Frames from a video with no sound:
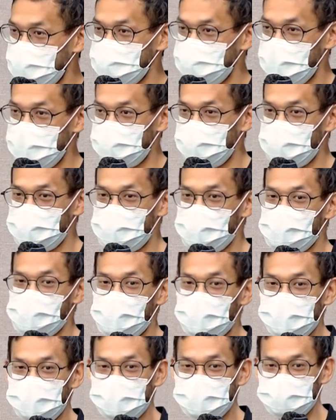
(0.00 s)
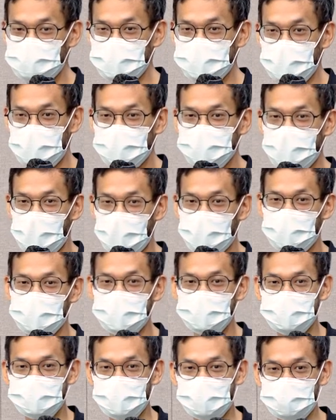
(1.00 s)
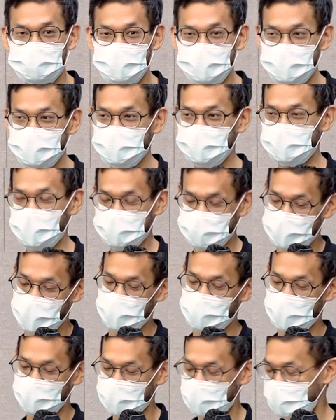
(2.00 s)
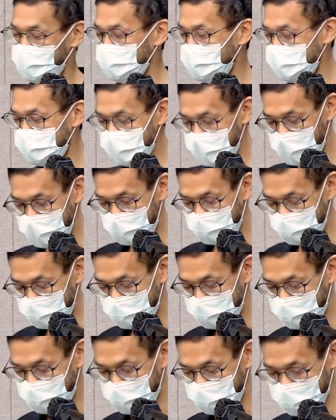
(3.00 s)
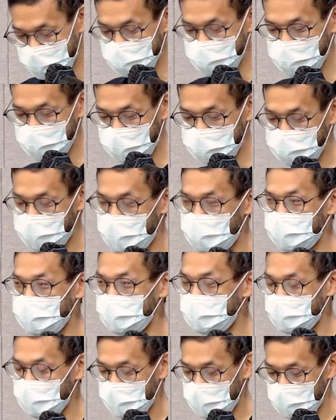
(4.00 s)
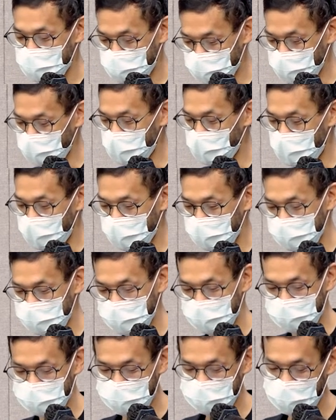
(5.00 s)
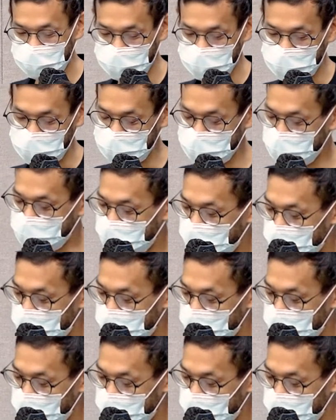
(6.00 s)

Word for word: 到这边一定会问我，可是我想要是 iOS 啊，不是 desktop 啊，因为现在呃，可能写 desktop 的不多，嗯，可能写